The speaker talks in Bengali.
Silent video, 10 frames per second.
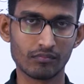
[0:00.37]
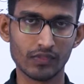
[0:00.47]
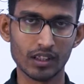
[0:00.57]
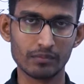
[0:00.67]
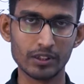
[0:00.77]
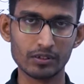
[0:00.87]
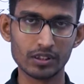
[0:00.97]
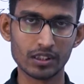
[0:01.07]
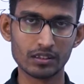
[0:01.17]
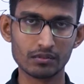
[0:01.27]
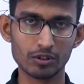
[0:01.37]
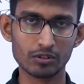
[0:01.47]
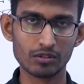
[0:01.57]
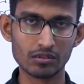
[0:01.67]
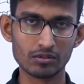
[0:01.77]
প্রিয় শিক্ষার্থী বন্ধুরা
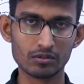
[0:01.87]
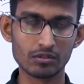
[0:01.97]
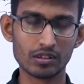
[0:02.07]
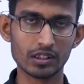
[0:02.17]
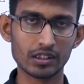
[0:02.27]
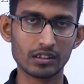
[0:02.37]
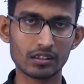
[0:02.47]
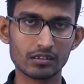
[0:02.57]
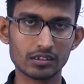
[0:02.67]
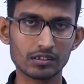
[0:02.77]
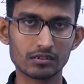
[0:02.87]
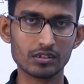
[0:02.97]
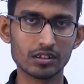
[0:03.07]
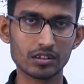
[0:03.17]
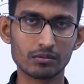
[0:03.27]
গুরুকুল অনলাইন লার্নিং নেটওয়ার্কে
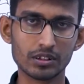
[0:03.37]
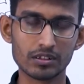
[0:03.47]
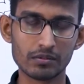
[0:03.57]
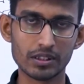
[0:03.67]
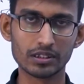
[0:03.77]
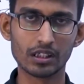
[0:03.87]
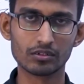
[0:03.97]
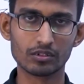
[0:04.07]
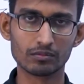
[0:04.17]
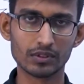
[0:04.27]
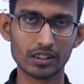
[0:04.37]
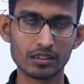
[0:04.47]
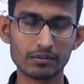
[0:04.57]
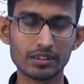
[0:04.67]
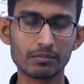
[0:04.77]
তোমাদের সবাইকে স্বাগতম সাথে আমি
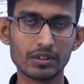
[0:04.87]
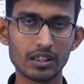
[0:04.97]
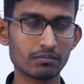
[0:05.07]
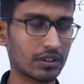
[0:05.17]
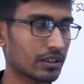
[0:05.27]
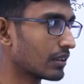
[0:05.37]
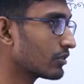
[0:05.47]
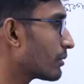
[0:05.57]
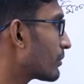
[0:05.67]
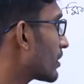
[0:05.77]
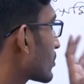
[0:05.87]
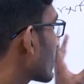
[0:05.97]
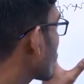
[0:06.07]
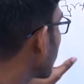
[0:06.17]
সাব্বির আহমেদ এখন আমরা আলোচনা করব